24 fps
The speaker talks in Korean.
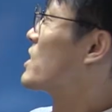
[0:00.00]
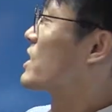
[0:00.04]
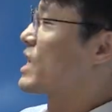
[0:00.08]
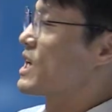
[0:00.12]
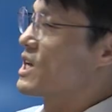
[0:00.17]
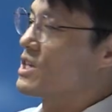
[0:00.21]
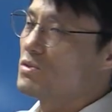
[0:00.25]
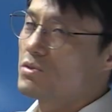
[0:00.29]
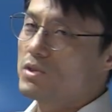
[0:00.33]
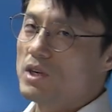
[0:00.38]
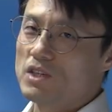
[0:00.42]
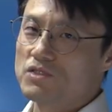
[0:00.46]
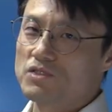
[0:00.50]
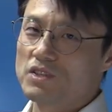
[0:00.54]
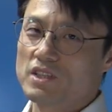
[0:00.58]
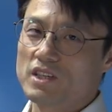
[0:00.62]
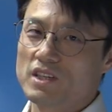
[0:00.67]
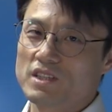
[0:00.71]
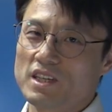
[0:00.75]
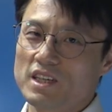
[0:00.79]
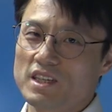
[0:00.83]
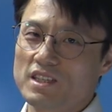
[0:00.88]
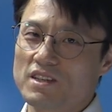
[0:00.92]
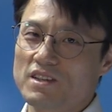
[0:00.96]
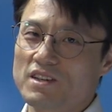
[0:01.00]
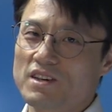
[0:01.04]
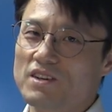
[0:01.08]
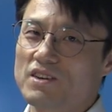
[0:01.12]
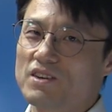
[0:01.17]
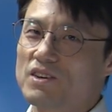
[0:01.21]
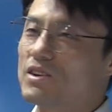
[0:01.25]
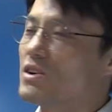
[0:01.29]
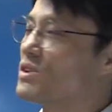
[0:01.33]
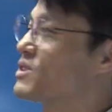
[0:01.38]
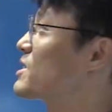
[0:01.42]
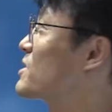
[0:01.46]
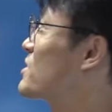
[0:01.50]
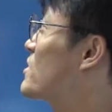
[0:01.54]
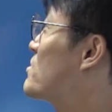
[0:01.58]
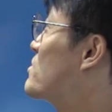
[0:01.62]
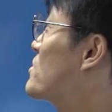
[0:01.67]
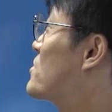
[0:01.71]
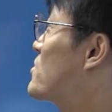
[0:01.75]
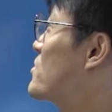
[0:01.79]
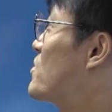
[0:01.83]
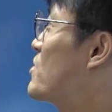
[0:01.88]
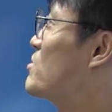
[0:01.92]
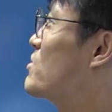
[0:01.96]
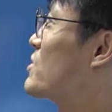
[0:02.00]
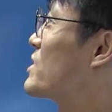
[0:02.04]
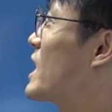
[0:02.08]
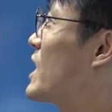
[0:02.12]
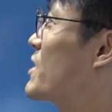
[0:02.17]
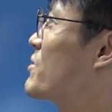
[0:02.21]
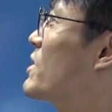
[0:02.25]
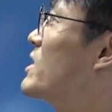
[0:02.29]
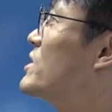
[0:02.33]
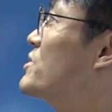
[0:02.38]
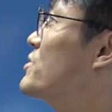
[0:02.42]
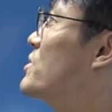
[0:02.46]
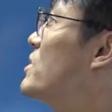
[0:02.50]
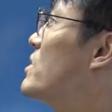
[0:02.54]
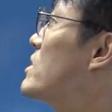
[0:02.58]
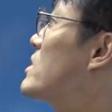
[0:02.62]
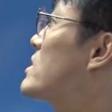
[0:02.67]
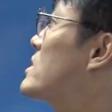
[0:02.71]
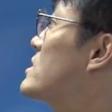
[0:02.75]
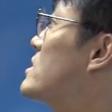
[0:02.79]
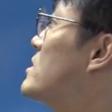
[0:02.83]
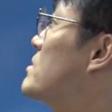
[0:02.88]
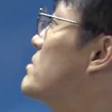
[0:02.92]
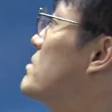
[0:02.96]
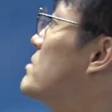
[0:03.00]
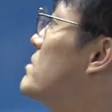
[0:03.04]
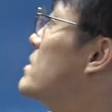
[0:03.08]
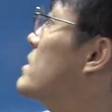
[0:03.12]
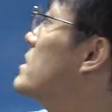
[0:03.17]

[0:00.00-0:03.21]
계속 할 수 있다는 얘기잖아요. 그러면 너무 과도하죠. 그래서